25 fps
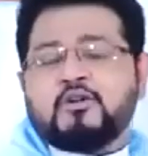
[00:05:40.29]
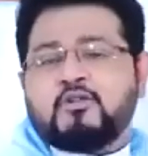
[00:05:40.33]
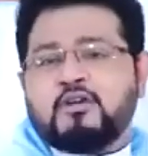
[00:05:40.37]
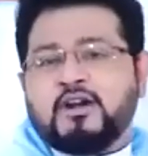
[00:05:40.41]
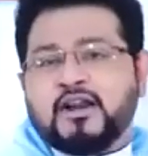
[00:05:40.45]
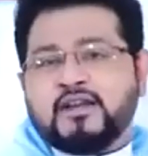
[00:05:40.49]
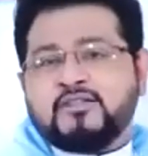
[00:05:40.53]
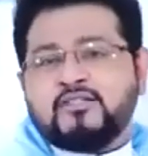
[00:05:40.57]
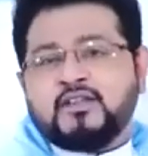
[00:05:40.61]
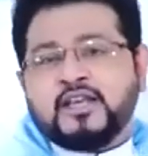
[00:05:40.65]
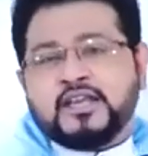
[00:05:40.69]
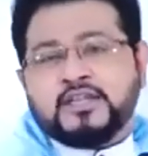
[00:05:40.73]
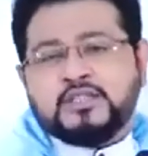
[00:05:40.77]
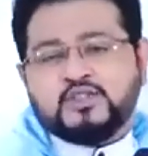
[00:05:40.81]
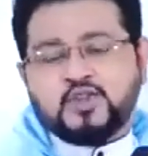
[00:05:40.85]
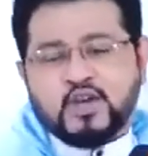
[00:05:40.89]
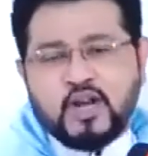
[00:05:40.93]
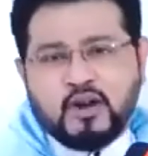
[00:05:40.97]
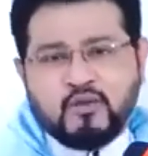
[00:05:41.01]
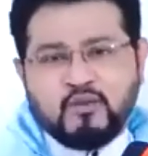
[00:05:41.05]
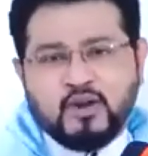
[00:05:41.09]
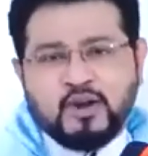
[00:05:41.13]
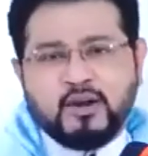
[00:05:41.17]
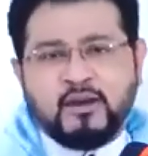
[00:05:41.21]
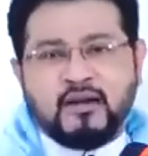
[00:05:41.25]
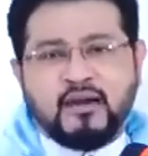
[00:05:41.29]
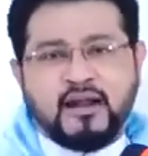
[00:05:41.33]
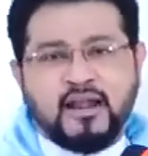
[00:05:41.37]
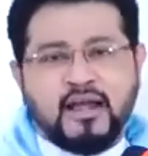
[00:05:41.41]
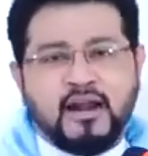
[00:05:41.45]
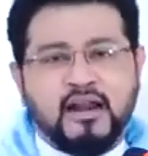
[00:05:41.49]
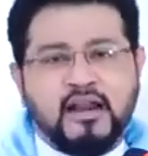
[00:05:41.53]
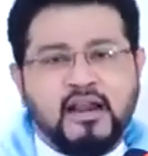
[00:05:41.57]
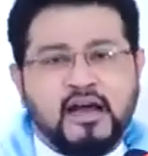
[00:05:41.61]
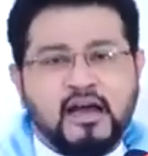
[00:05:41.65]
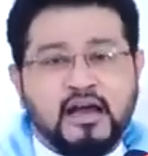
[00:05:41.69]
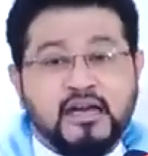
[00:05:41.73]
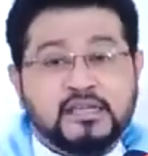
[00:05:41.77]
குழந்தை செல்வங்கள்
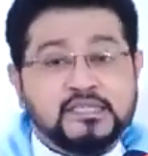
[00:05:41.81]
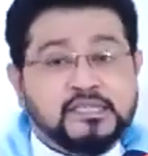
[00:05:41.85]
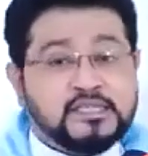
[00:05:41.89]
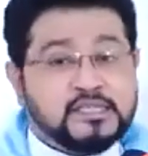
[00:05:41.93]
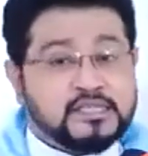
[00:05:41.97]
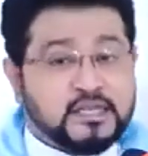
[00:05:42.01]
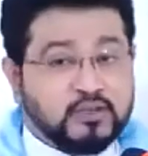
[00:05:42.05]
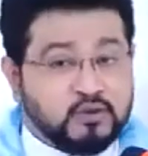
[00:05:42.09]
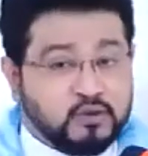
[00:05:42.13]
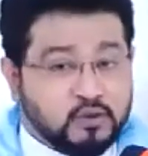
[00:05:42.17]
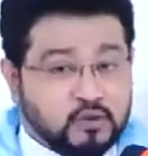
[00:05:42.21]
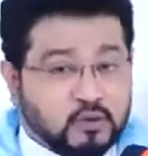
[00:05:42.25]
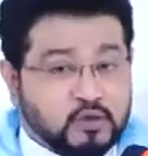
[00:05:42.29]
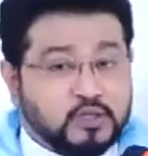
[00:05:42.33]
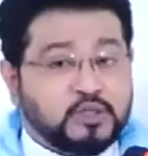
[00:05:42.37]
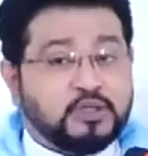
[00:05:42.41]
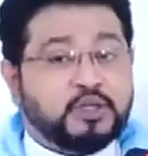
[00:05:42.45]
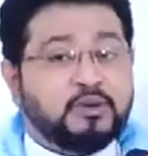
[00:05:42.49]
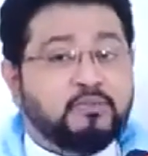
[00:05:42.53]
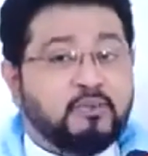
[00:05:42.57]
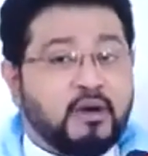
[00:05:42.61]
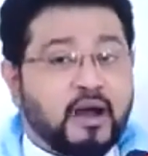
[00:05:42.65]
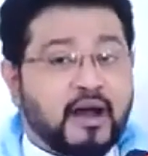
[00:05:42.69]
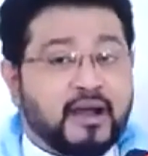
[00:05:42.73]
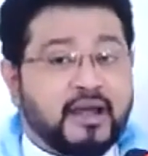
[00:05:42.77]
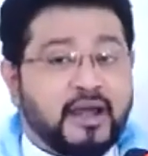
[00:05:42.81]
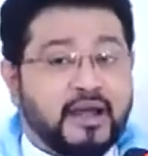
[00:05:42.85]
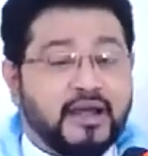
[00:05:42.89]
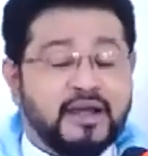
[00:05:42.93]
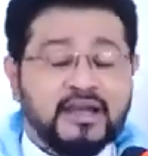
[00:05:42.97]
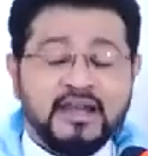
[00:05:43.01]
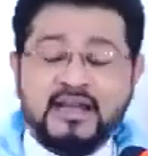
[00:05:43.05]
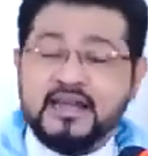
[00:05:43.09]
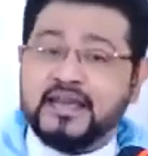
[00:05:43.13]
எல்லாம் சந்தோஷமாக